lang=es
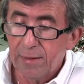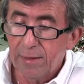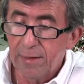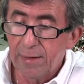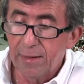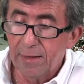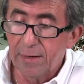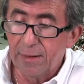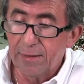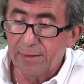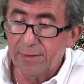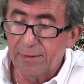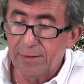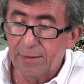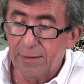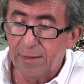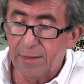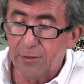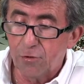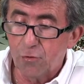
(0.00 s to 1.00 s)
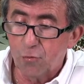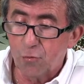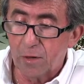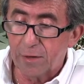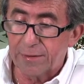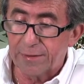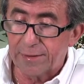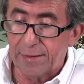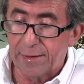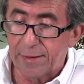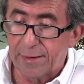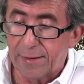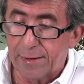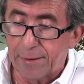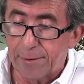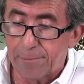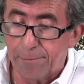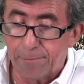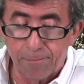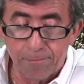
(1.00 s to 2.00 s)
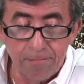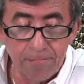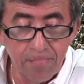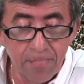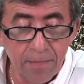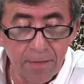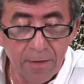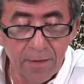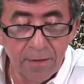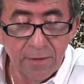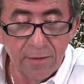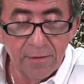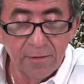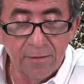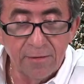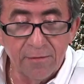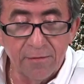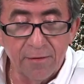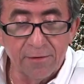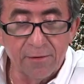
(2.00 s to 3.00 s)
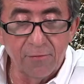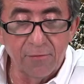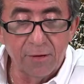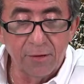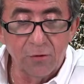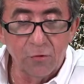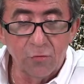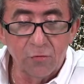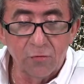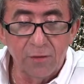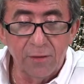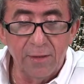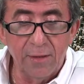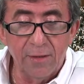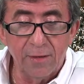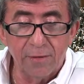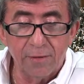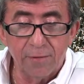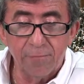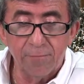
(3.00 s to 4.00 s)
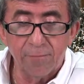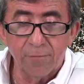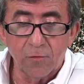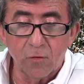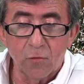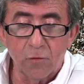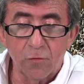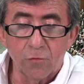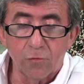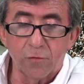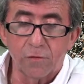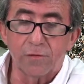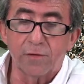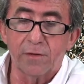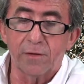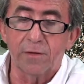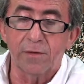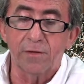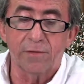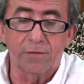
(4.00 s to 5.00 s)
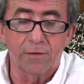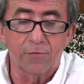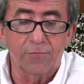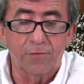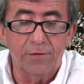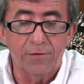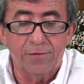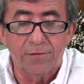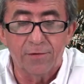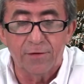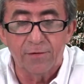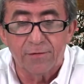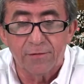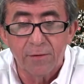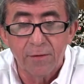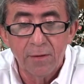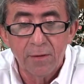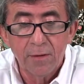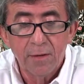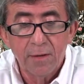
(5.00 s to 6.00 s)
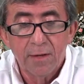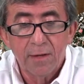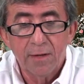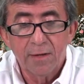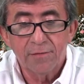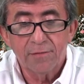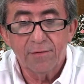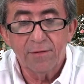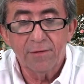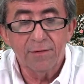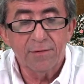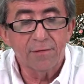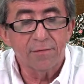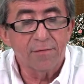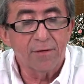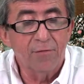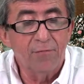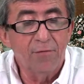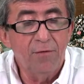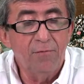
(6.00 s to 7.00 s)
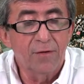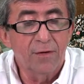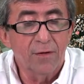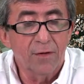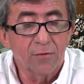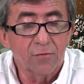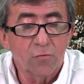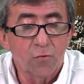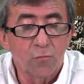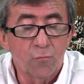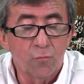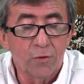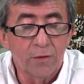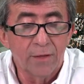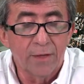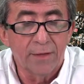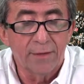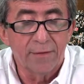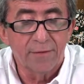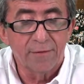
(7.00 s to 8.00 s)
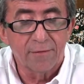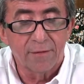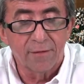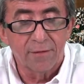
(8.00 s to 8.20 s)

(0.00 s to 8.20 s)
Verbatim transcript: En la entidad yucateca, desde hace varios días, cuando se acercan estas fechas, las gentes que viven en las comunidades del